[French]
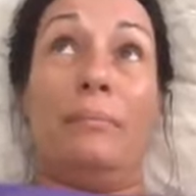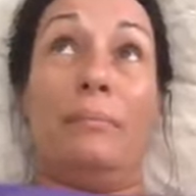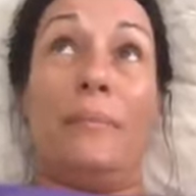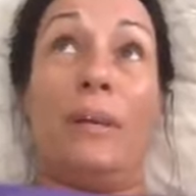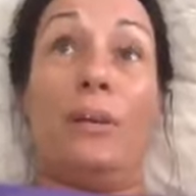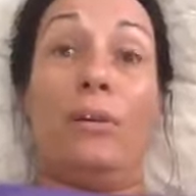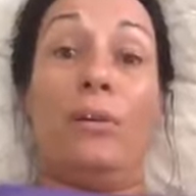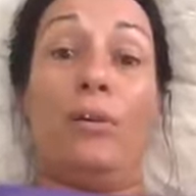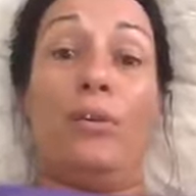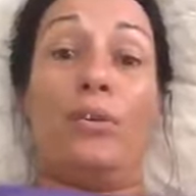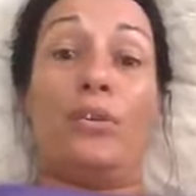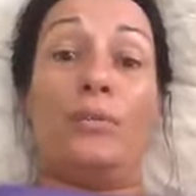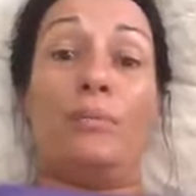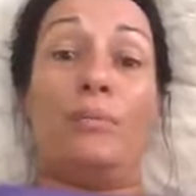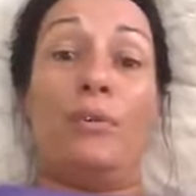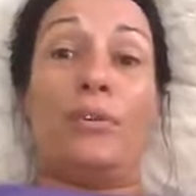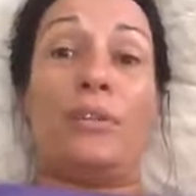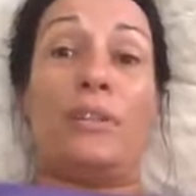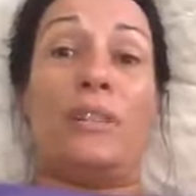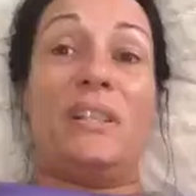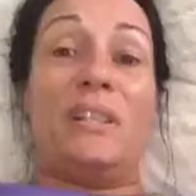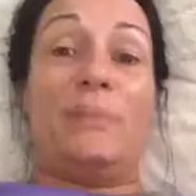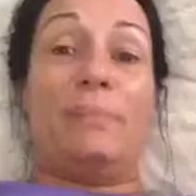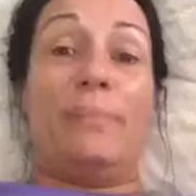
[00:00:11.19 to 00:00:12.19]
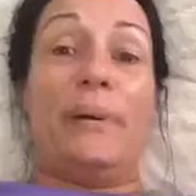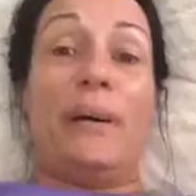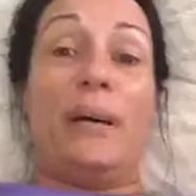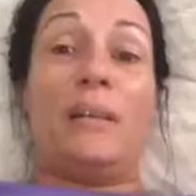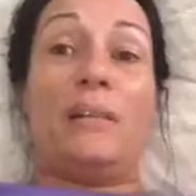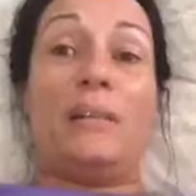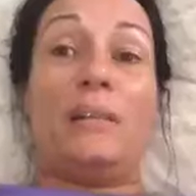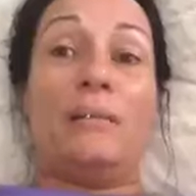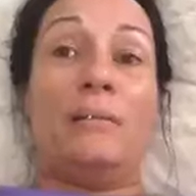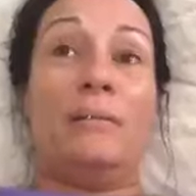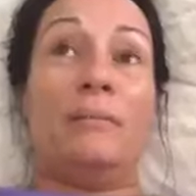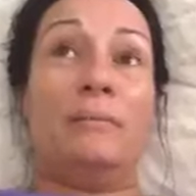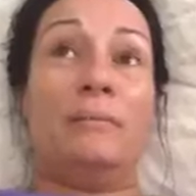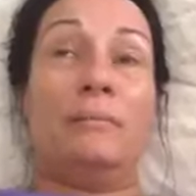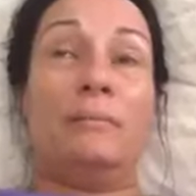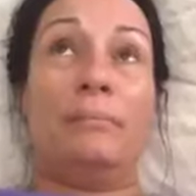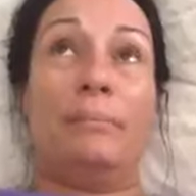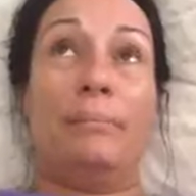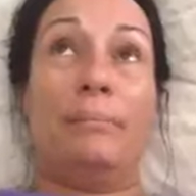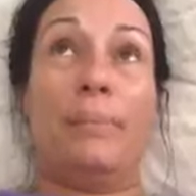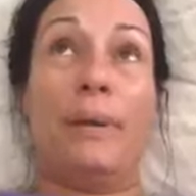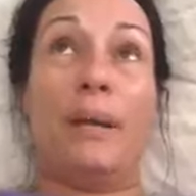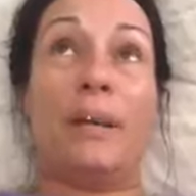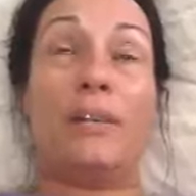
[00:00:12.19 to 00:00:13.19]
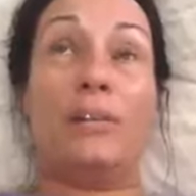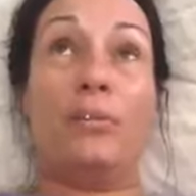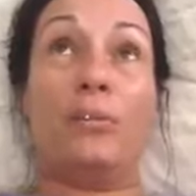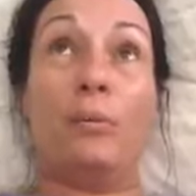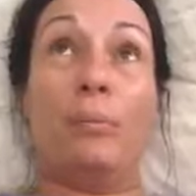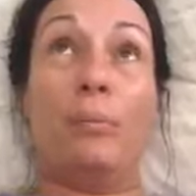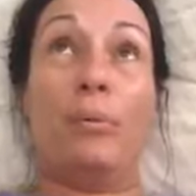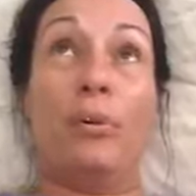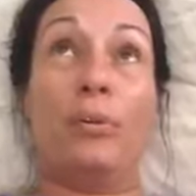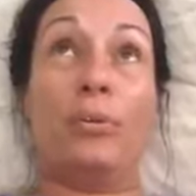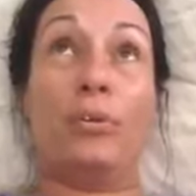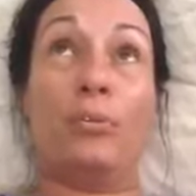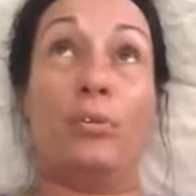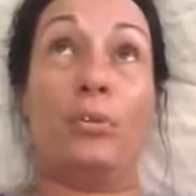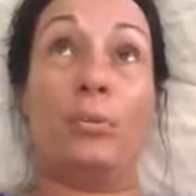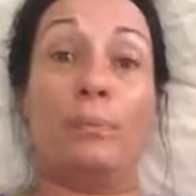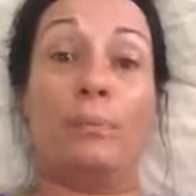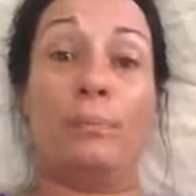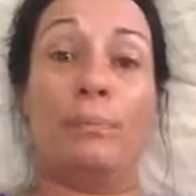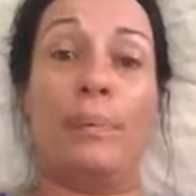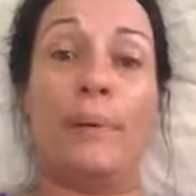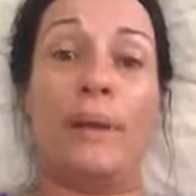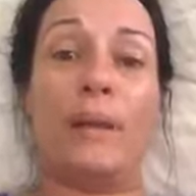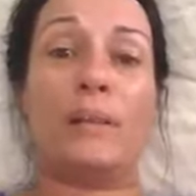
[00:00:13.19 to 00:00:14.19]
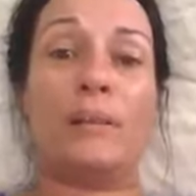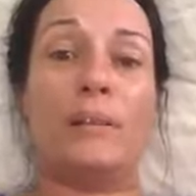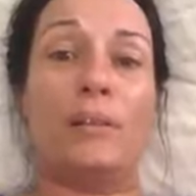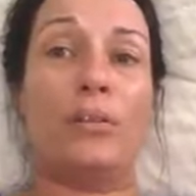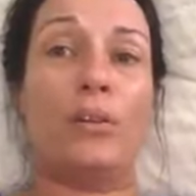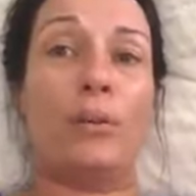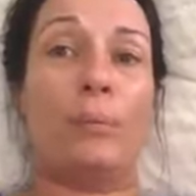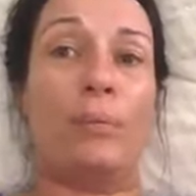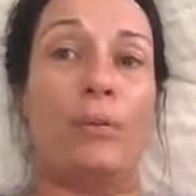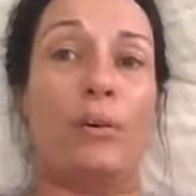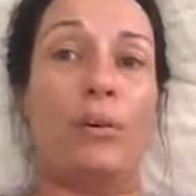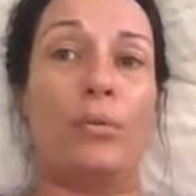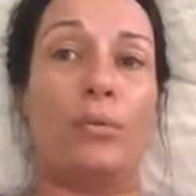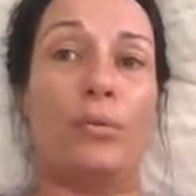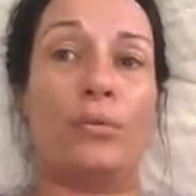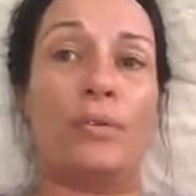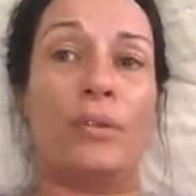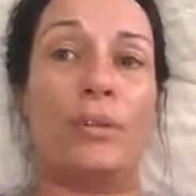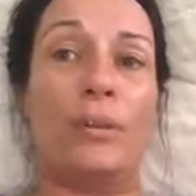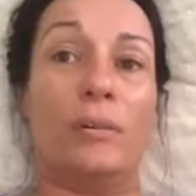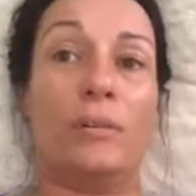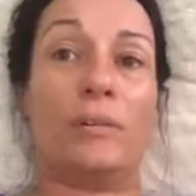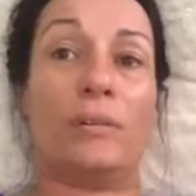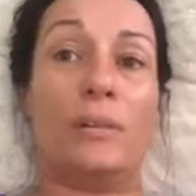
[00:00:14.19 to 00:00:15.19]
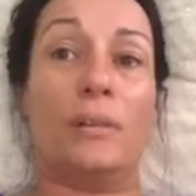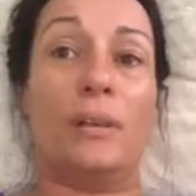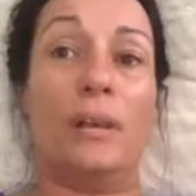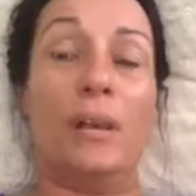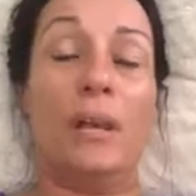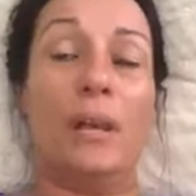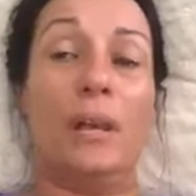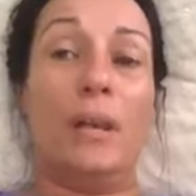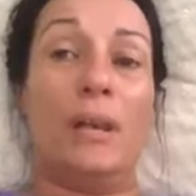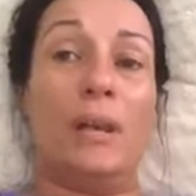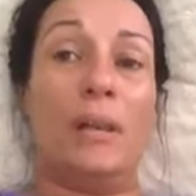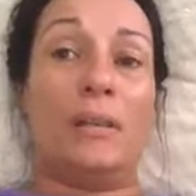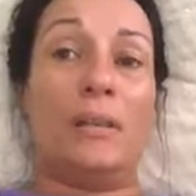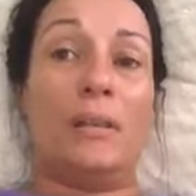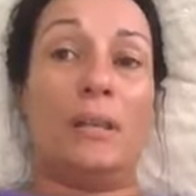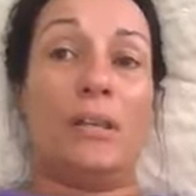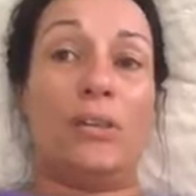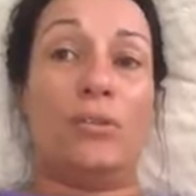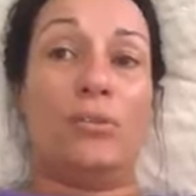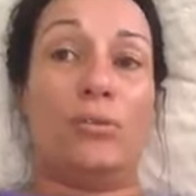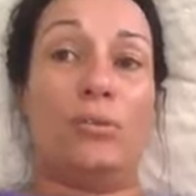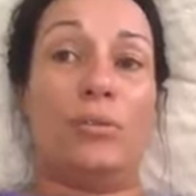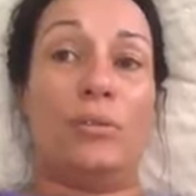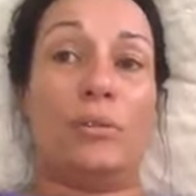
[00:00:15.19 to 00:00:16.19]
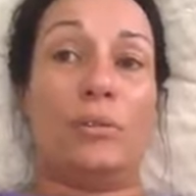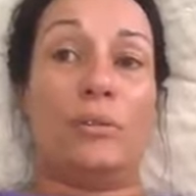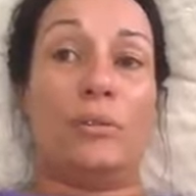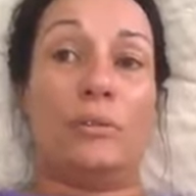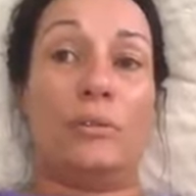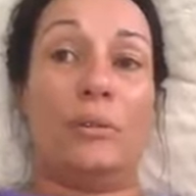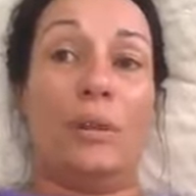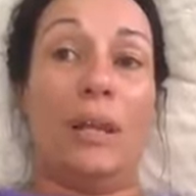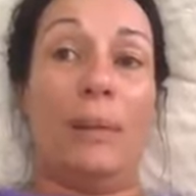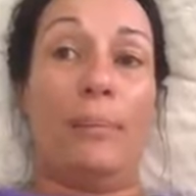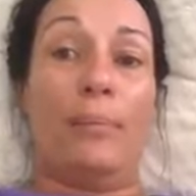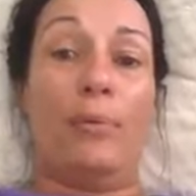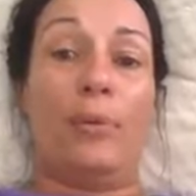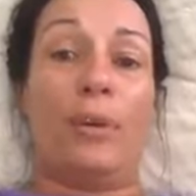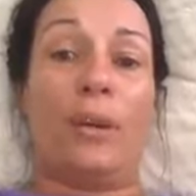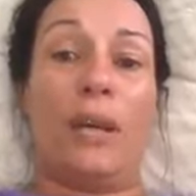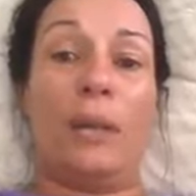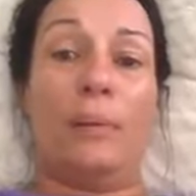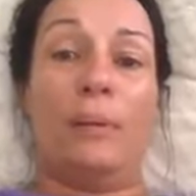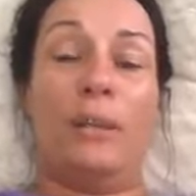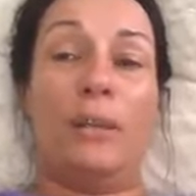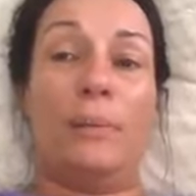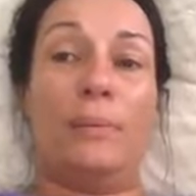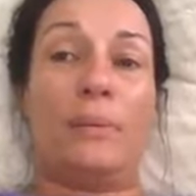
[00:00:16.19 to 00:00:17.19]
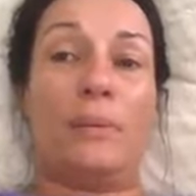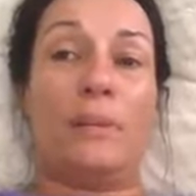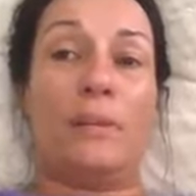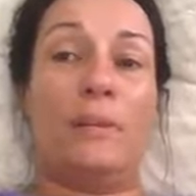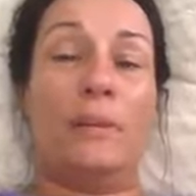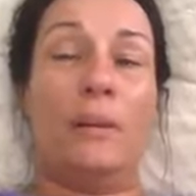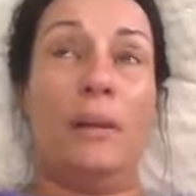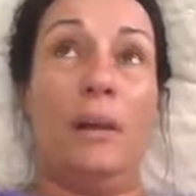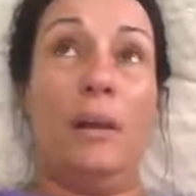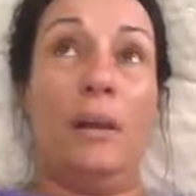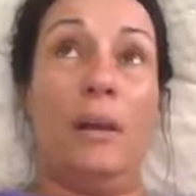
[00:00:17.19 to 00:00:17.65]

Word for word: Malheureusement, ce qui se passe, personne n'en prend, prend conscience. C'est juste euh, l'apocalypse.